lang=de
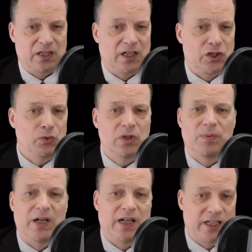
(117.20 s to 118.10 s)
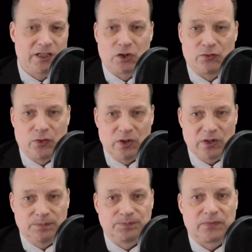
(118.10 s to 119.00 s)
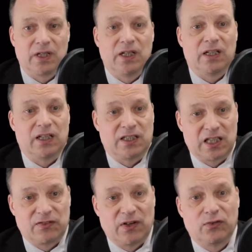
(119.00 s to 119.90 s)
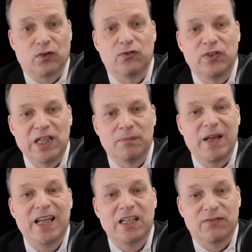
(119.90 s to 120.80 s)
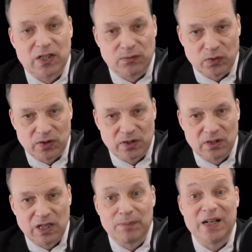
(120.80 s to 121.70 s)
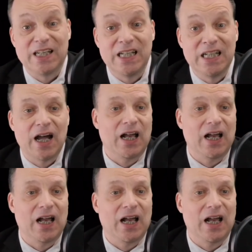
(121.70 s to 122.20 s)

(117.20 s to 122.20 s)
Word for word: Sein Studienplan hatte zur Folge, dass er zwar von vielem etwas wusste, aber nie